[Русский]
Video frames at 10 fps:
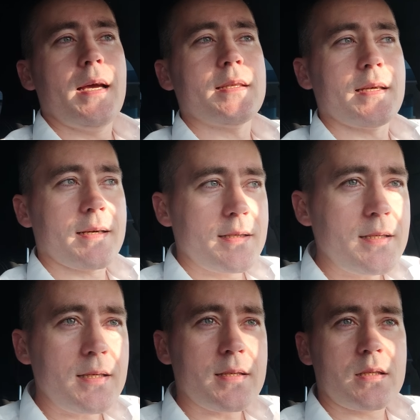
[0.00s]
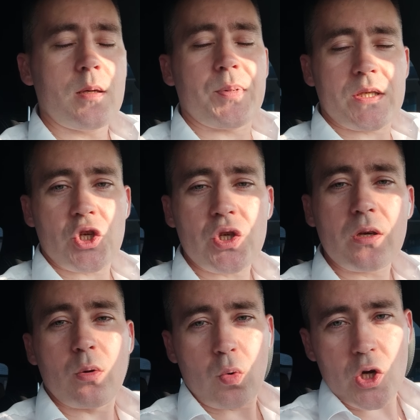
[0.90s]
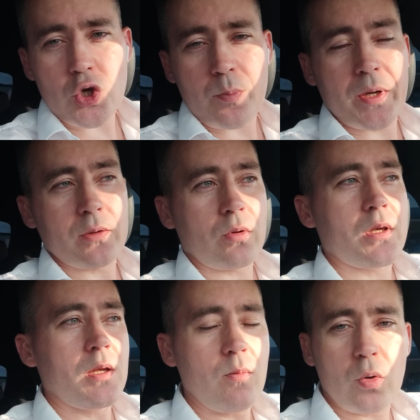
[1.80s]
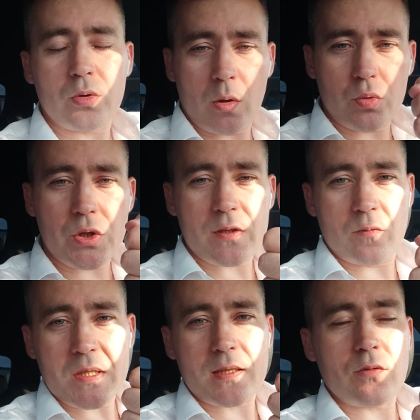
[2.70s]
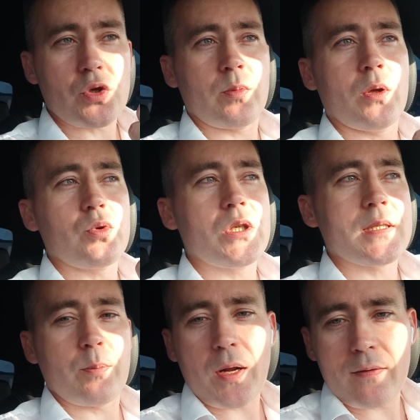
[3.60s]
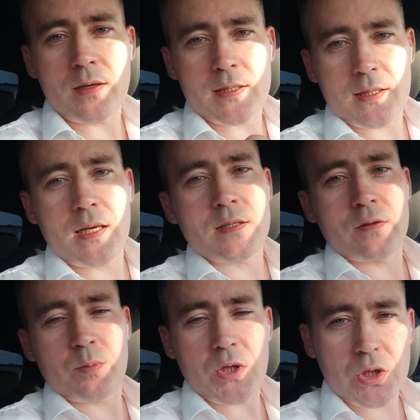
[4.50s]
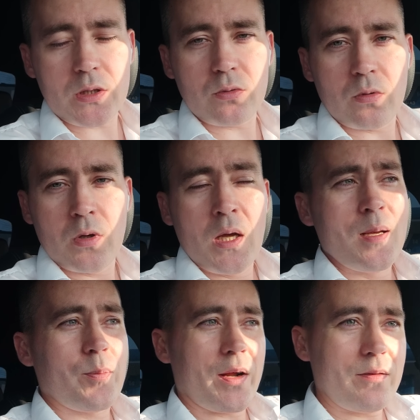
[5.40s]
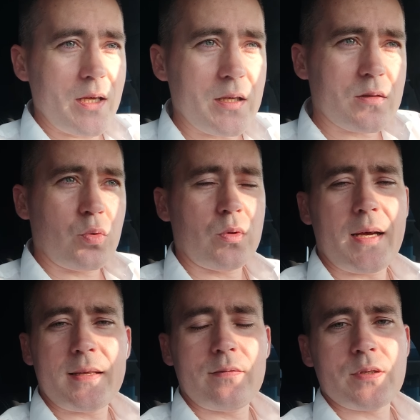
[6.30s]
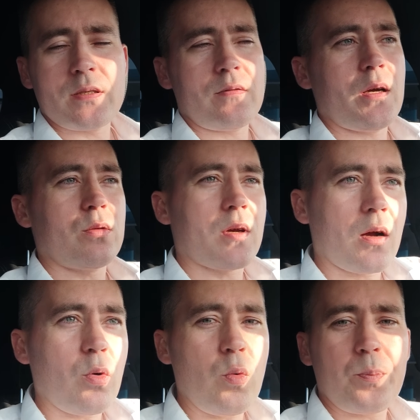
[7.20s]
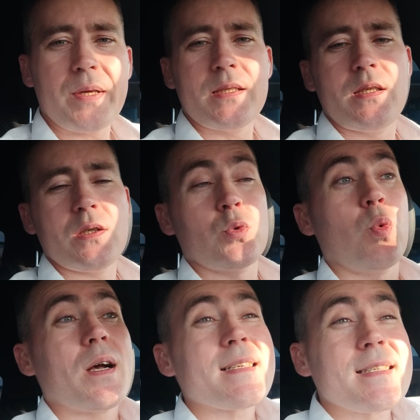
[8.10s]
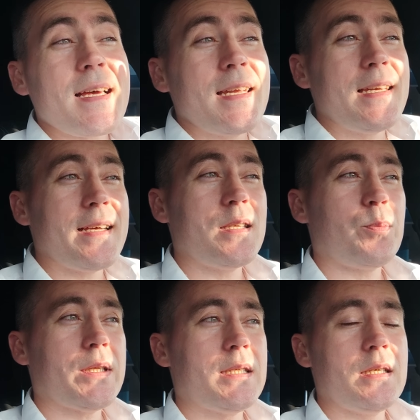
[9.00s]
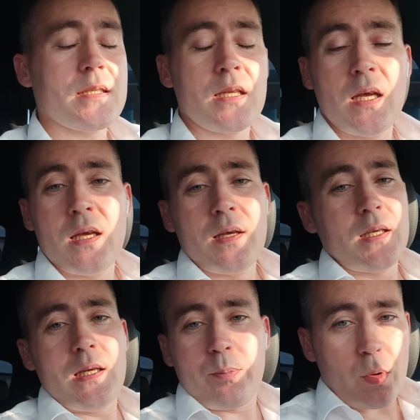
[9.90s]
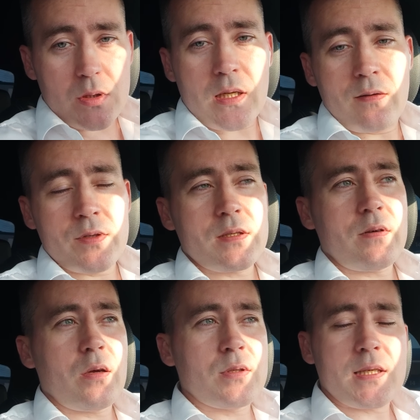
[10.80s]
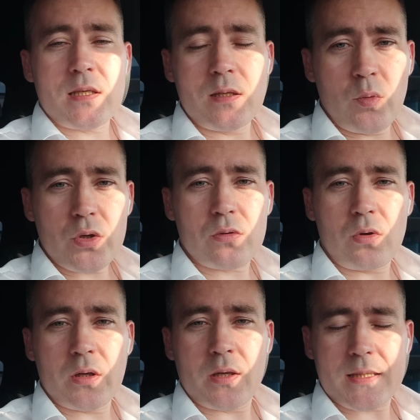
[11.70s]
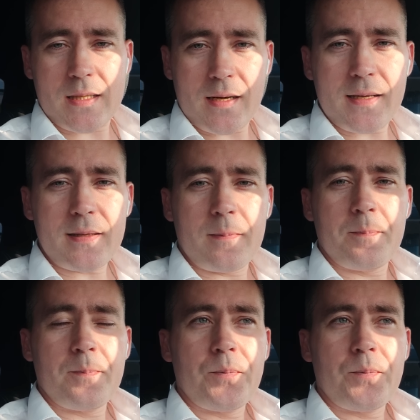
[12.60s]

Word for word: это и есть те пассажиры, рукожопы, которые не могут научиться, вместо того, чтобы научиться правильно заказывать машину, проверить, куда они вызывают, к какому подъезду, указали ли они подъезд, или просто они вызывают за седьмой столик ресторана,